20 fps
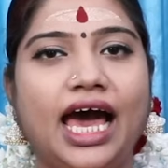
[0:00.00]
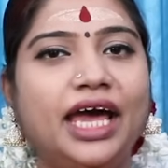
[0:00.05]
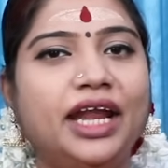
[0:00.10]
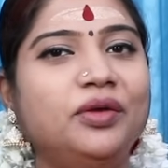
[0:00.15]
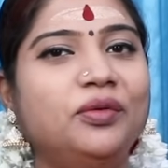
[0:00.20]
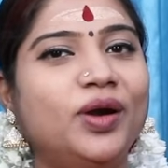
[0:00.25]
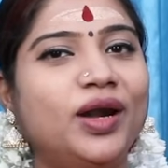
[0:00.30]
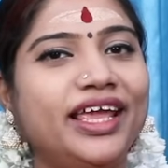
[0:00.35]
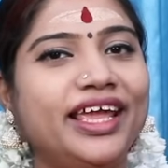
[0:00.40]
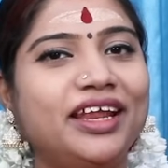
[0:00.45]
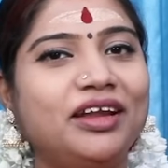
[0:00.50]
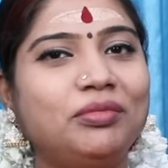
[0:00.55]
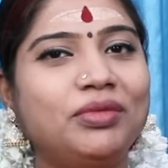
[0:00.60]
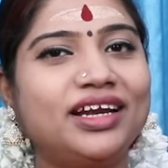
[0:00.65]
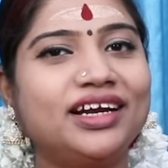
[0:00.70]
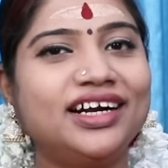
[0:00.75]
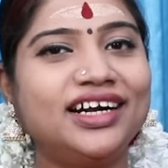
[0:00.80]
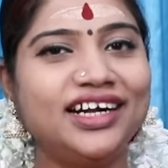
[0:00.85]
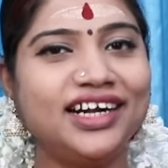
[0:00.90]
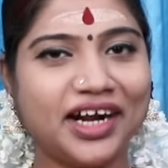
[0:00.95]
அறிவொளி
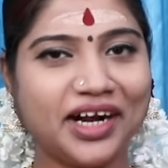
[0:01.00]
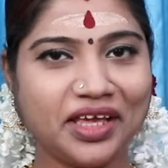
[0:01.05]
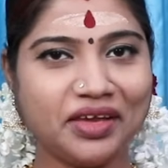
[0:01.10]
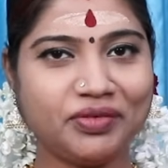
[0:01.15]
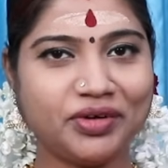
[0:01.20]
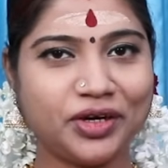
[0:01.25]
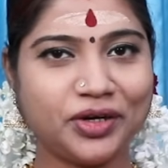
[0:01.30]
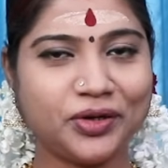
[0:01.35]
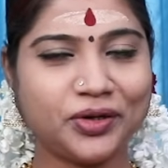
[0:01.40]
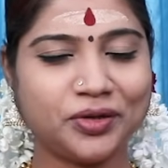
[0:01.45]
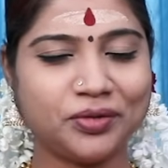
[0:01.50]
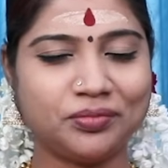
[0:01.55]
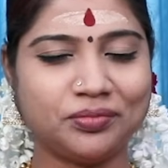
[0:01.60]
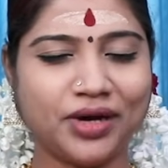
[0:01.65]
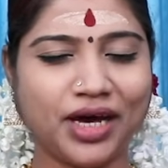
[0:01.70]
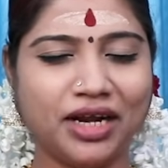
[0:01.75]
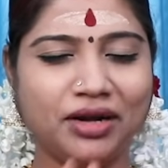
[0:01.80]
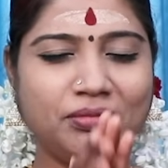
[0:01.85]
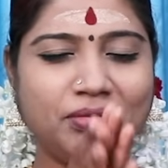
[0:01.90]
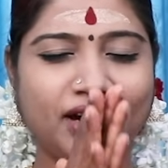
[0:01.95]
அன்பர்கள் அனைவருக்கும்
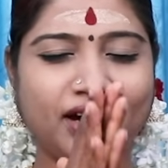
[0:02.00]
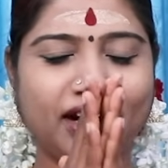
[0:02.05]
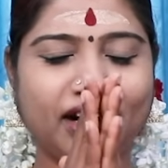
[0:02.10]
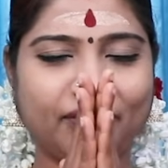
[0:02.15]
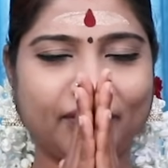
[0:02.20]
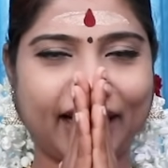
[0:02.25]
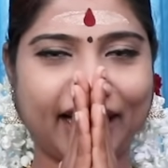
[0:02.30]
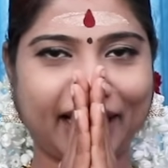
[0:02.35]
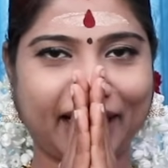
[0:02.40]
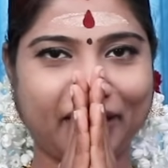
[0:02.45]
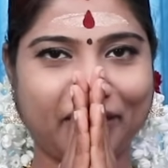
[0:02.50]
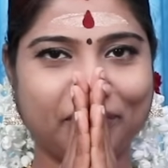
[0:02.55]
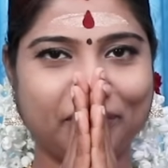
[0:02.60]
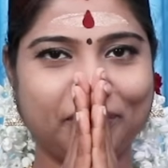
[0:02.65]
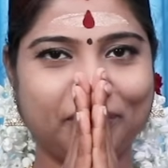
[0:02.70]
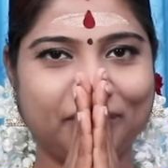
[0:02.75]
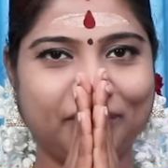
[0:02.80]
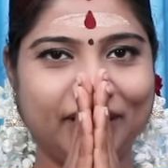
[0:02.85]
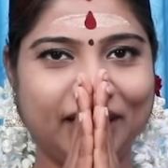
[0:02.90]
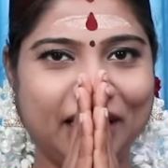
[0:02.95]
அன்பான வணக்கம்
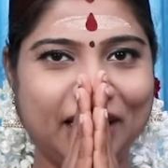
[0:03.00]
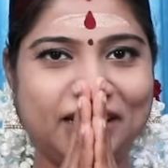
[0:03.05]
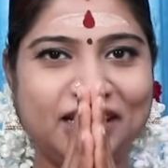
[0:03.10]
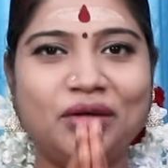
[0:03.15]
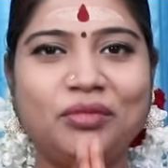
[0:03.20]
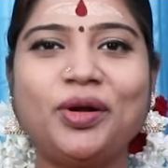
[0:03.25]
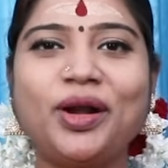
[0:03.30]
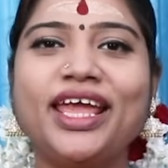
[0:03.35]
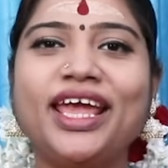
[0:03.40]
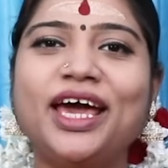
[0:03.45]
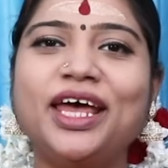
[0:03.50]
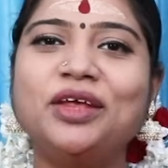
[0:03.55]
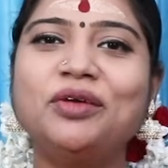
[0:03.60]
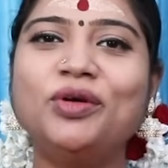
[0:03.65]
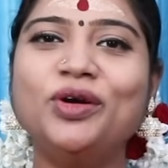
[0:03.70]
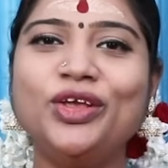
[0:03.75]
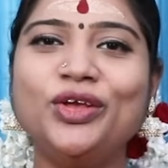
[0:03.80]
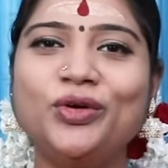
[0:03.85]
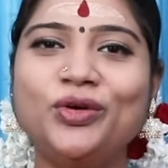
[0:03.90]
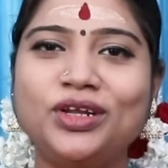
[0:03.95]
நம்முடைய
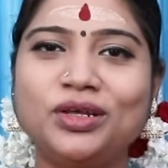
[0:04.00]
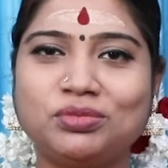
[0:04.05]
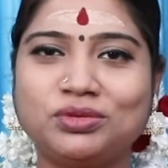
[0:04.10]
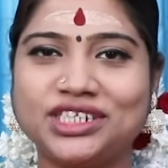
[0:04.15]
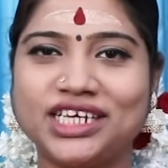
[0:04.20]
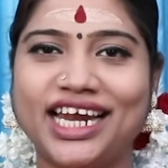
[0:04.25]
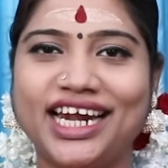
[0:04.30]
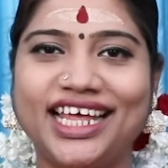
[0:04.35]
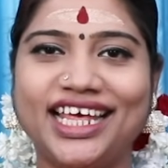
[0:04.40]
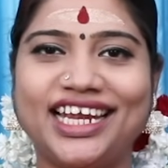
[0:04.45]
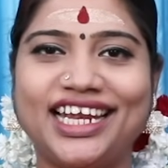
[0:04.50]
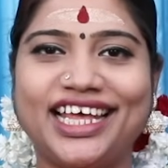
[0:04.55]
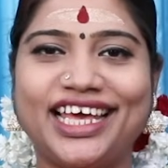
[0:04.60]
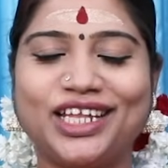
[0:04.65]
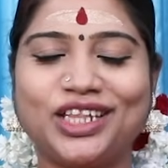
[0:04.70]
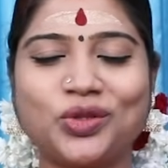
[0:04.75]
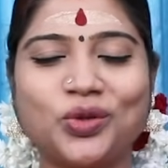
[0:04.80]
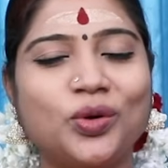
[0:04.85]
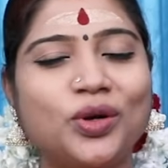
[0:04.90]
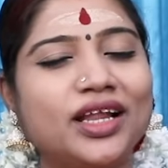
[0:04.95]
அறிவொளி யூடியூப்
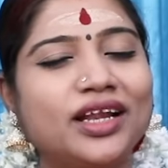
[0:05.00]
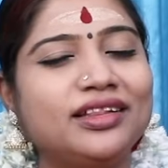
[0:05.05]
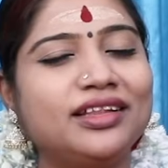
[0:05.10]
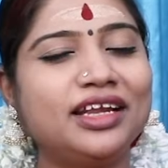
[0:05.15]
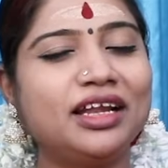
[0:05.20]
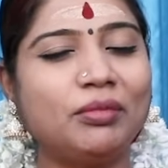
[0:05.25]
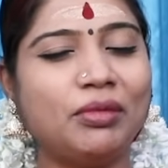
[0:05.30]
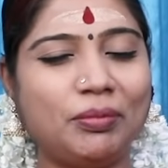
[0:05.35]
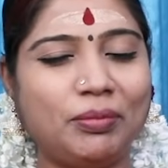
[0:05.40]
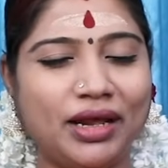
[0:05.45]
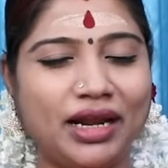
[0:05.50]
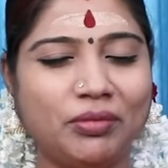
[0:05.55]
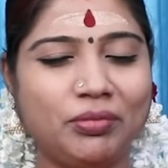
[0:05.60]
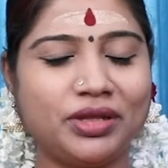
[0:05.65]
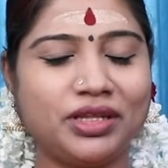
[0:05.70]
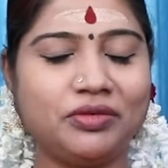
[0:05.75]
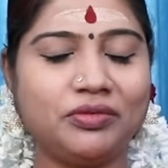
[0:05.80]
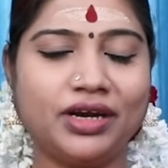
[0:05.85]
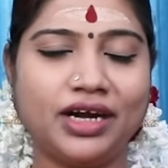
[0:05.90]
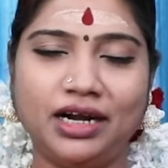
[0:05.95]
சேனலில் தொடர்ந்து நம்ம பல
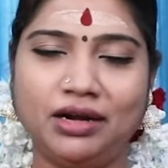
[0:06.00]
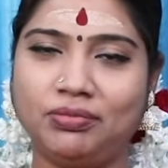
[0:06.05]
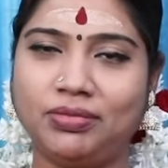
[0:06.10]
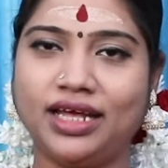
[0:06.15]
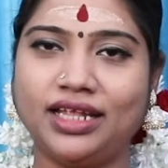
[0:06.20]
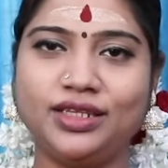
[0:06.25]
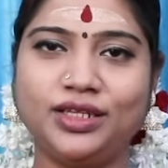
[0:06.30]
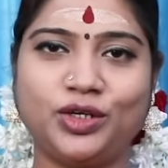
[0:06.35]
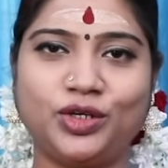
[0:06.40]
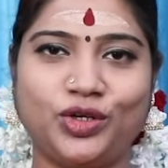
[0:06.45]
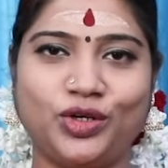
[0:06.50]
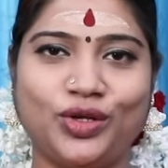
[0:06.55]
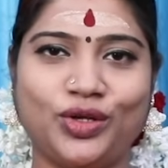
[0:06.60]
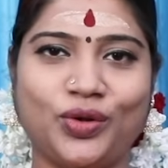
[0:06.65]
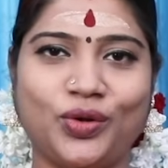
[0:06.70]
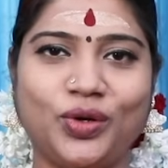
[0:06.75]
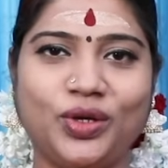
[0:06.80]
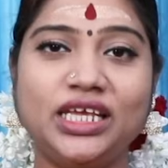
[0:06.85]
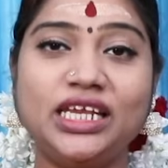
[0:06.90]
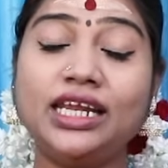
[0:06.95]
பதிவுகள் பார்த்துட்டு
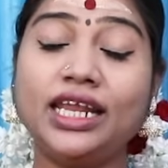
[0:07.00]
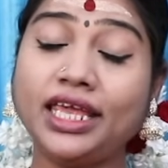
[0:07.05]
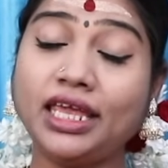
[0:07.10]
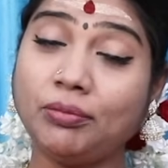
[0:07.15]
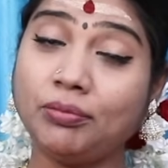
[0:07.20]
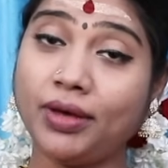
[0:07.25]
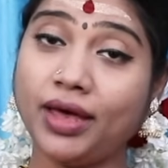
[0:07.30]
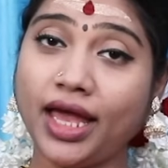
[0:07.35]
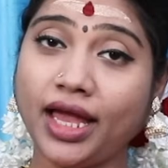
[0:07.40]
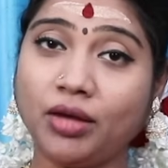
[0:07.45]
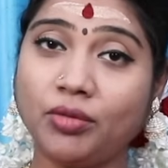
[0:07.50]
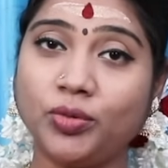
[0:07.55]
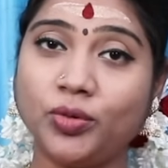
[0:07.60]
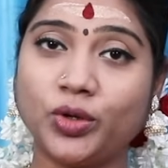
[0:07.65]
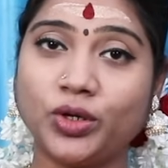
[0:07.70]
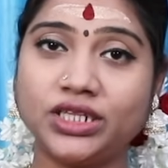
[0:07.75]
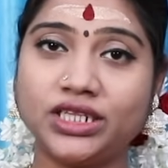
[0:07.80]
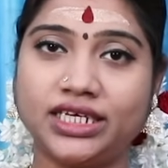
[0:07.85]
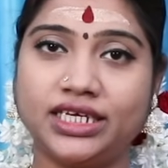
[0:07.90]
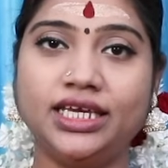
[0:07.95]
இருக்கிறோம் இன்றைக்கி பார்க்க
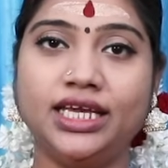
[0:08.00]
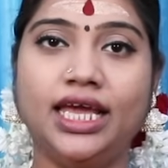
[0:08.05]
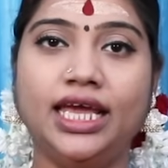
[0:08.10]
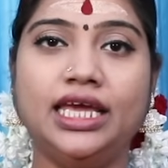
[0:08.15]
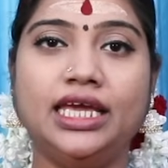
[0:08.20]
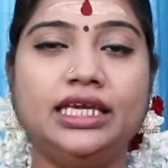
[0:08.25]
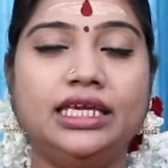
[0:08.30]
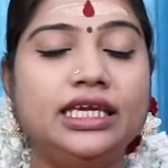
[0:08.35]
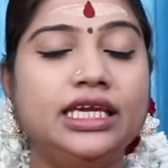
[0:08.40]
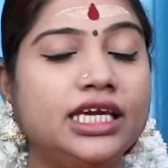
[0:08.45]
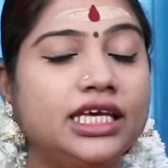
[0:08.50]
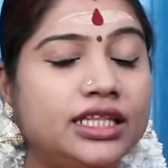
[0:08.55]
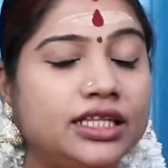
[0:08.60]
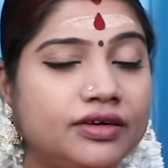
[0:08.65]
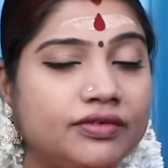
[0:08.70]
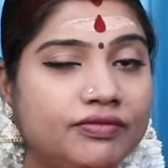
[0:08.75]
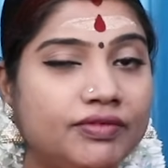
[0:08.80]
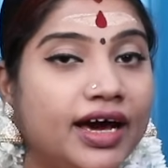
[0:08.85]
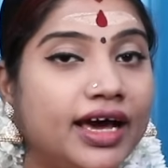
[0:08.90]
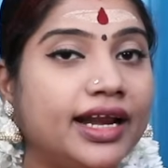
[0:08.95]
போகிறது
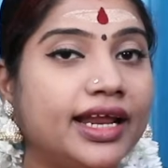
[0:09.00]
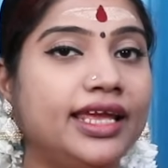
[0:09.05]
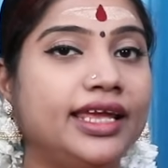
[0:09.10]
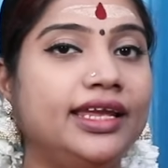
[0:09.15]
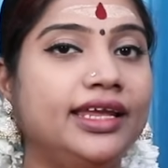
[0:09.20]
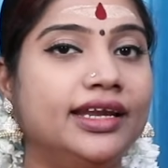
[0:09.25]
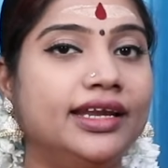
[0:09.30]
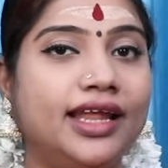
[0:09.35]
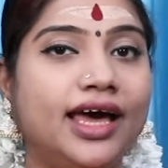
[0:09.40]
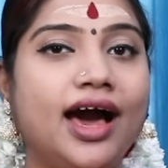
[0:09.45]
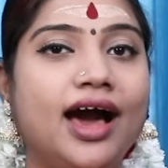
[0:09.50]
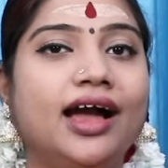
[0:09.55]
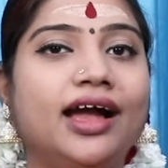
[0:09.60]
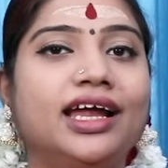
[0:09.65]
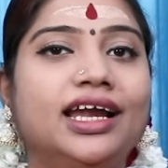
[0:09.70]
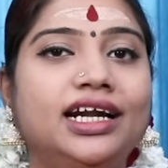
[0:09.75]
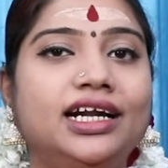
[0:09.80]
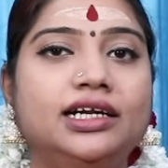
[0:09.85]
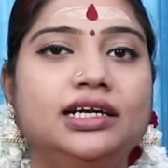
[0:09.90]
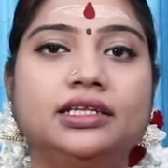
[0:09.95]
இதுவரை
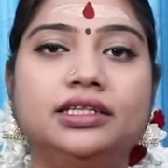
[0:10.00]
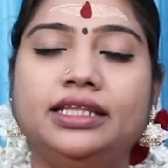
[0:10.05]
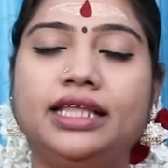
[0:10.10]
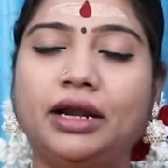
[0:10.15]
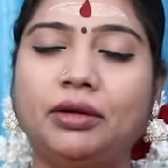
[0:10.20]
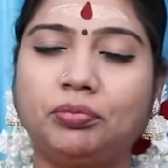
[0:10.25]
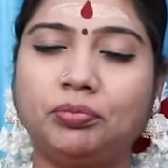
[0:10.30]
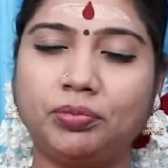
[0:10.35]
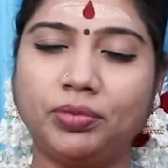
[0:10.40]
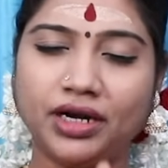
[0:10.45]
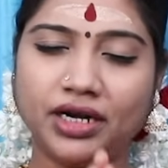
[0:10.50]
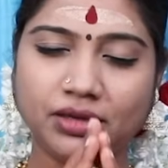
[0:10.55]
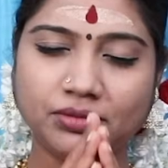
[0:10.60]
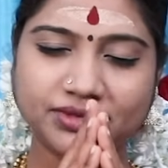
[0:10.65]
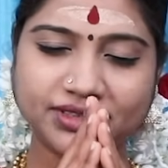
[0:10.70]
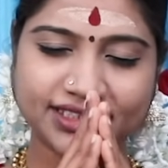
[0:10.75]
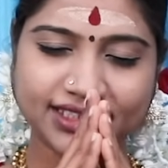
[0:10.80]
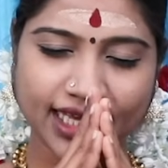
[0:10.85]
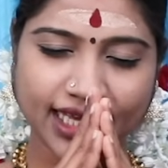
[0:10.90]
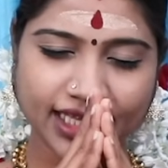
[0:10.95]
நாங்கள் தர்ப்பணம்
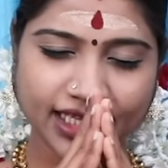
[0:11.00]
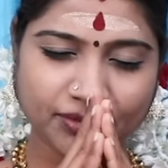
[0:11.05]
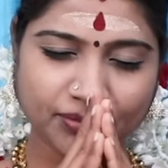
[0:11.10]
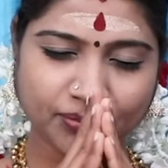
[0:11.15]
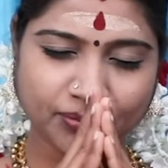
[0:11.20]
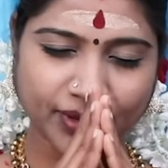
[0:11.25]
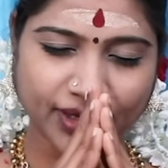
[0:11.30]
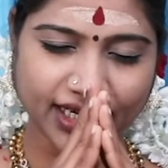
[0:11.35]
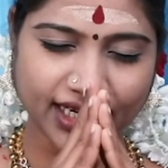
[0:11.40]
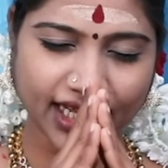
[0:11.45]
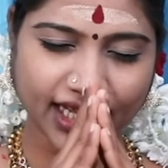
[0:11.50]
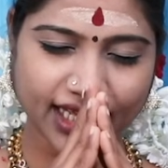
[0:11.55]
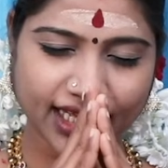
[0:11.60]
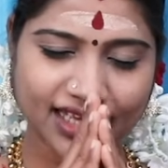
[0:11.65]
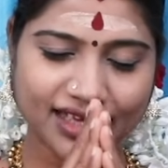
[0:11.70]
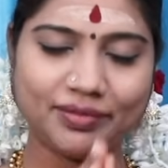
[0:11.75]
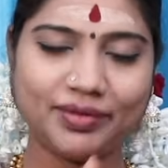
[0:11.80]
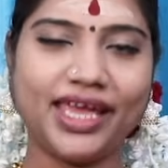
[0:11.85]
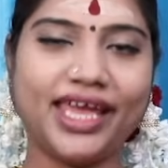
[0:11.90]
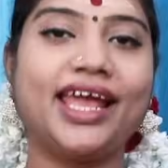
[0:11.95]
செய்து
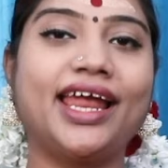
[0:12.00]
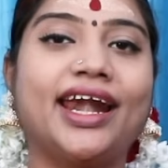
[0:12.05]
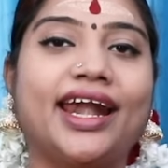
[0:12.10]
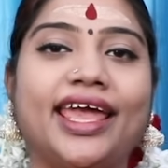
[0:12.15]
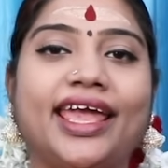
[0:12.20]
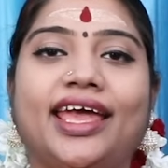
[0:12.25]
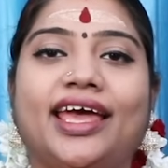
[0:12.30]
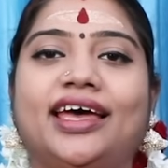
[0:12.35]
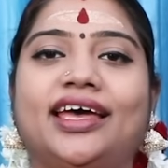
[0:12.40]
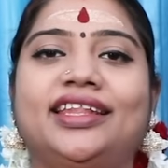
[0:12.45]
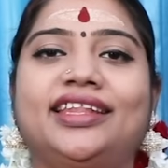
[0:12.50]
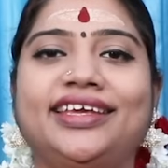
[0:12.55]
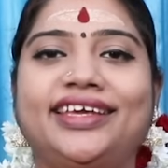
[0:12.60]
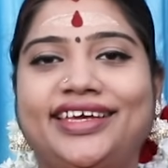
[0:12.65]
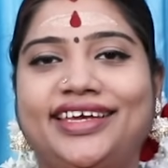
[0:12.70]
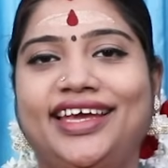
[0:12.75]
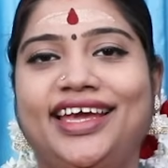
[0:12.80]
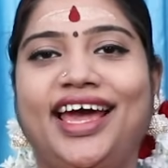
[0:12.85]
பழக்கமே கிடையாது